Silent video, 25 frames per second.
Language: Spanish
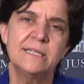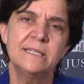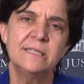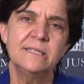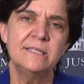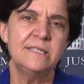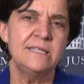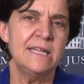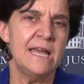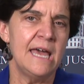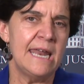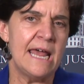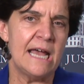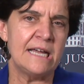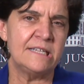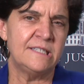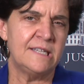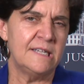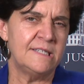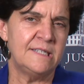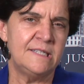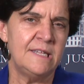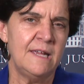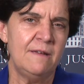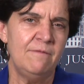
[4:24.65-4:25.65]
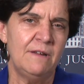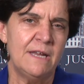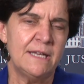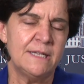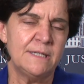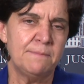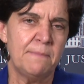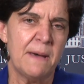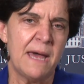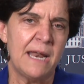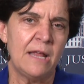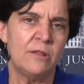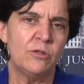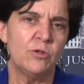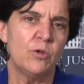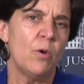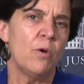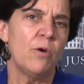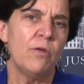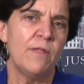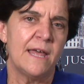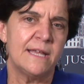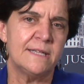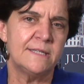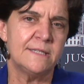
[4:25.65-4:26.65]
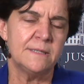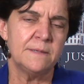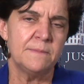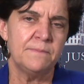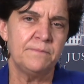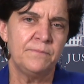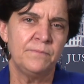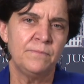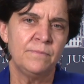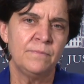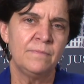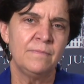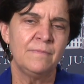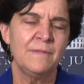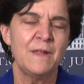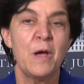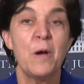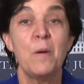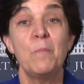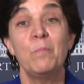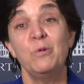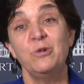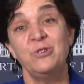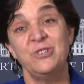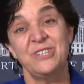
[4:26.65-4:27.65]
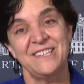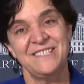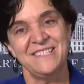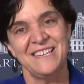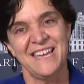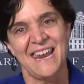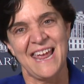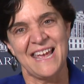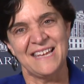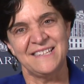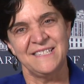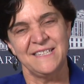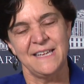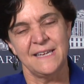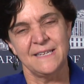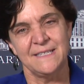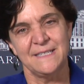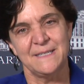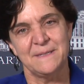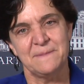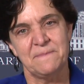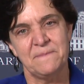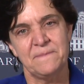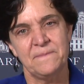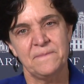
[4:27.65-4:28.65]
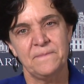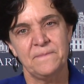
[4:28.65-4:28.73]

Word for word: sean accesibles para todas. Muchas gracias.